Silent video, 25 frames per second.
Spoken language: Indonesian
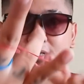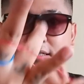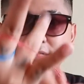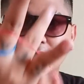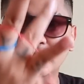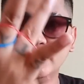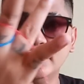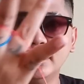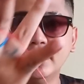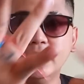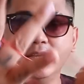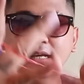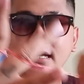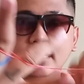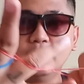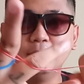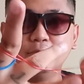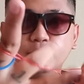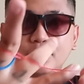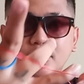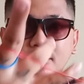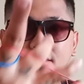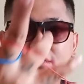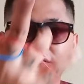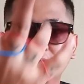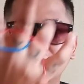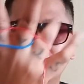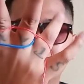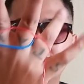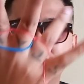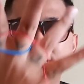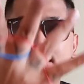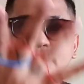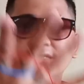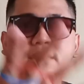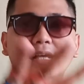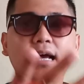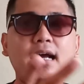gini, putar gini
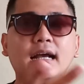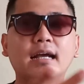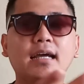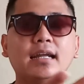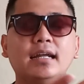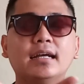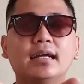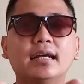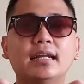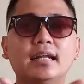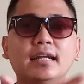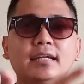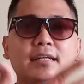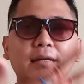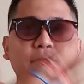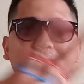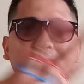Seakan-akan ada